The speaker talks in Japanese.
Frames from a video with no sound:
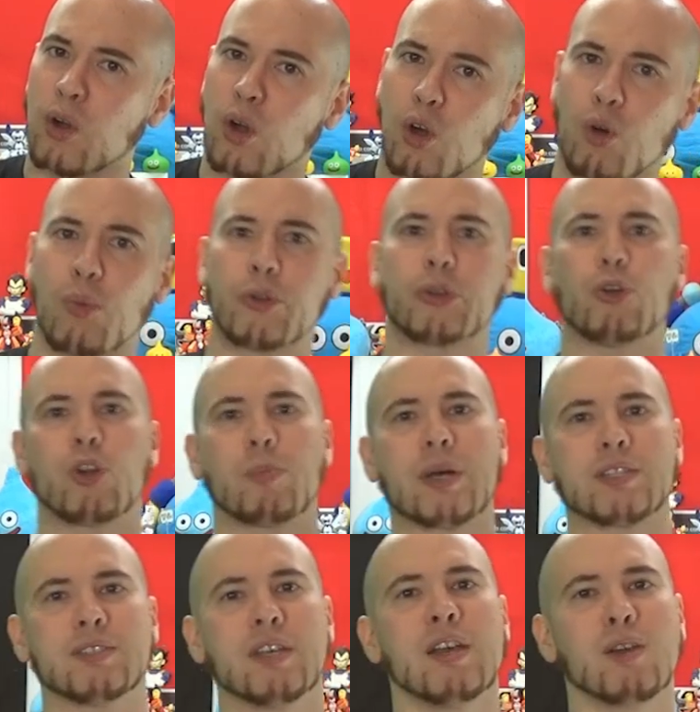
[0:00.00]
思っておりま
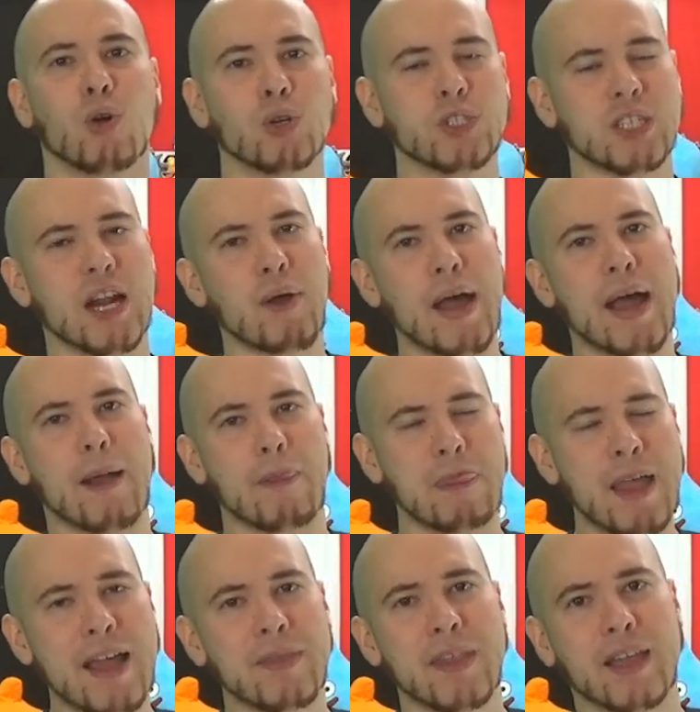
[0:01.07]
すこちらは
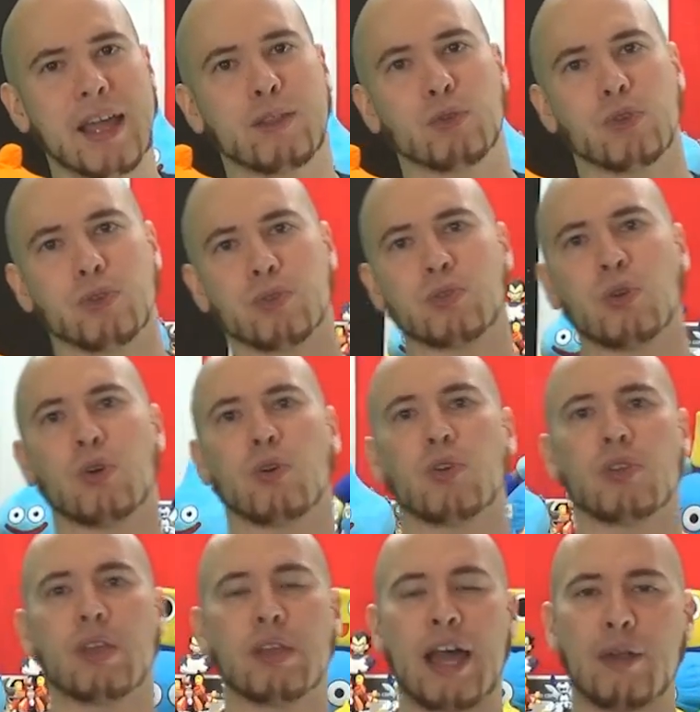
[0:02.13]
何でかというと
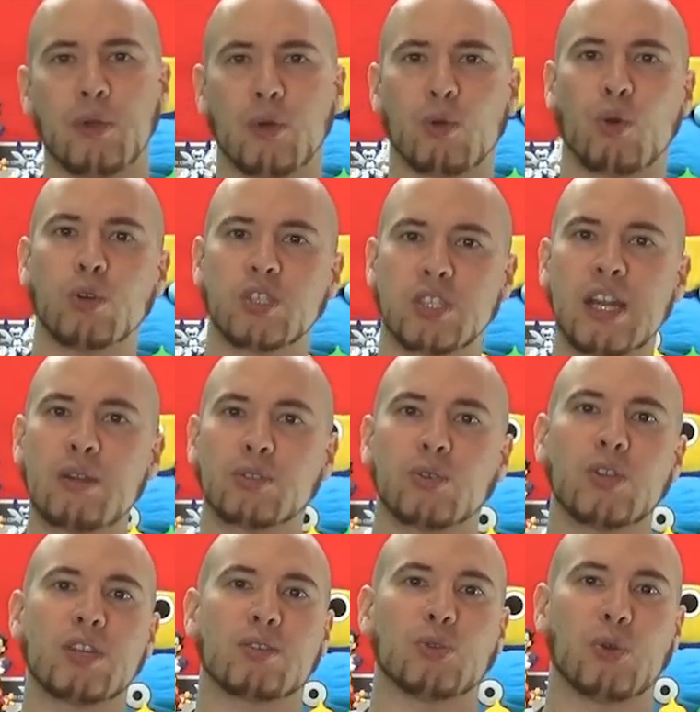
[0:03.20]
あのこちらの
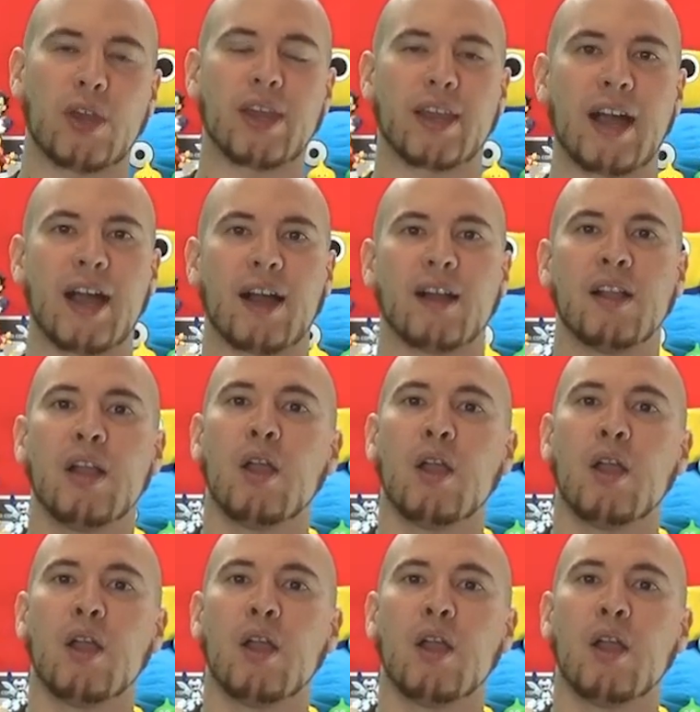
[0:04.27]
ソニックの映画